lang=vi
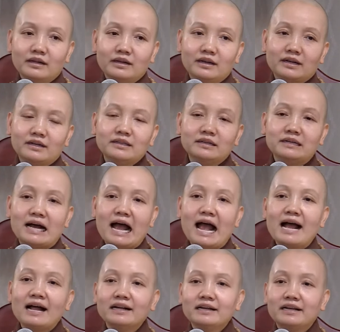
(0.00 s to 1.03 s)
là cái từ
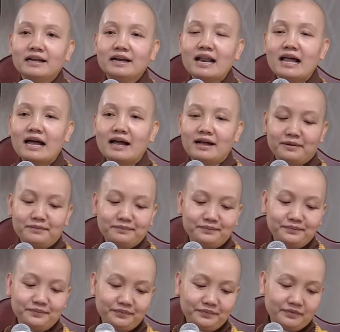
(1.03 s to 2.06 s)
án nghĩa là
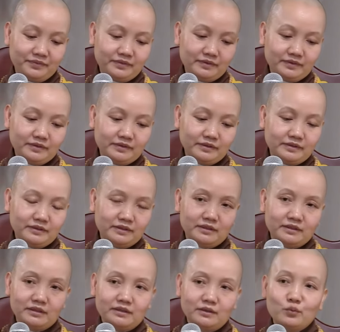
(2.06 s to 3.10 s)

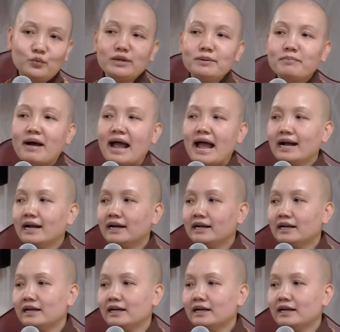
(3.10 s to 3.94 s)
quy mạng,